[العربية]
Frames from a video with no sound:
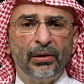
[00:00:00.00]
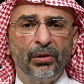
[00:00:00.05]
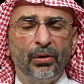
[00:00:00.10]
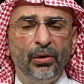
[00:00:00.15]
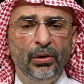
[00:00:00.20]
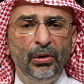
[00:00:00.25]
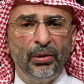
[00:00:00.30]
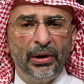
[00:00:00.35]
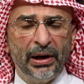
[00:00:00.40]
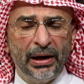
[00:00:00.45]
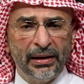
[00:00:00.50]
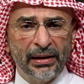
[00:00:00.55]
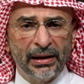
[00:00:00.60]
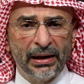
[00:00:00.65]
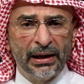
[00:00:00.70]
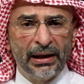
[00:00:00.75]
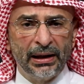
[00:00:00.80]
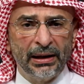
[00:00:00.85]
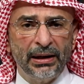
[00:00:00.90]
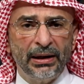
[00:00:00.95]
كل
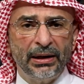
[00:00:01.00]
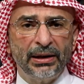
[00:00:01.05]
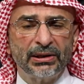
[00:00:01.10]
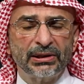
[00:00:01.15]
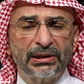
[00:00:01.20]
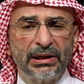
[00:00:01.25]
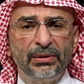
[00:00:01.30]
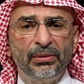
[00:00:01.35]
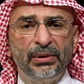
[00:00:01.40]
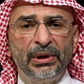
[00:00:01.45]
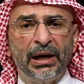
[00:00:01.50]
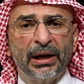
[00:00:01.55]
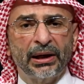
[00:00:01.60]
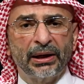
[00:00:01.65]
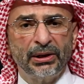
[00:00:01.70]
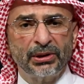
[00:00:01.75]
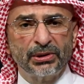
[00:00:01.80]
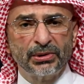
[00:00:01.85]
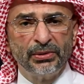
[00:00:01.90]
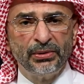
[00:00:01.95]
هذا
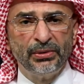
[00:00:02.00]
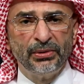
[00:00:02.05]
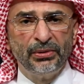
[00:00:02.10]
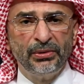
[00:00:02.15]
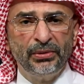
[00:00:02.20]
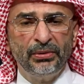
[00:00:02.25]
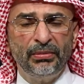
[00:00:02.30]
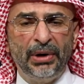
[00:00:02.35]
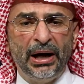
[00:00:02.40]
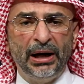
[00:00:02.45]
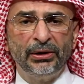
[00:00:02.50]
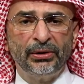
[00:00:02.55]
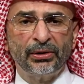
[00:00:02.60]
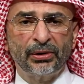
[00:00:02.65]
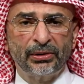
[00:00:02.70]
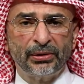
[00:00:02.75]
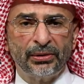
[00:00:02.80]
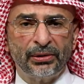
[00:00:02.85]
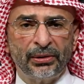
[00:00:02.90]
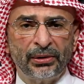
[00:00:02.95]
سنناقشه مع
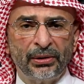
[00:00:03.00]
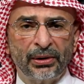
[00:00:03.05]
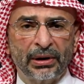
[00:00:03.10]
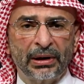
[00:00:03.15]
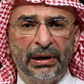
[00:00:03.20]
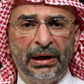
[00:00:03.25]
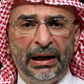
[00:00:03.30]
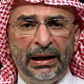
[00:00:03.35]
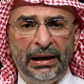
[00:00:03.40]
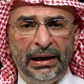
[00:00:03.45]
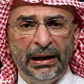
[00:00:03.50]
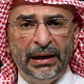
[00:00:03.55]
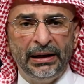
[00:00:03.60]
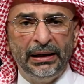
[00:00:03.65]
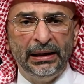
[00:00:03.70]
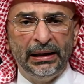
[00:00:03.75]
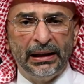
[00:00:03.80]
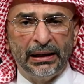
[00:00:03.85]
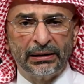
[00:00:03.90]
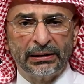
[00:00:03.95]
الدكتور علاء
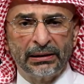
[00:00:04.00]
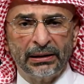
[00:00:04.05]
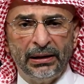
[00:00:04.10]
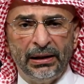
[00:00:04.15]
هيلات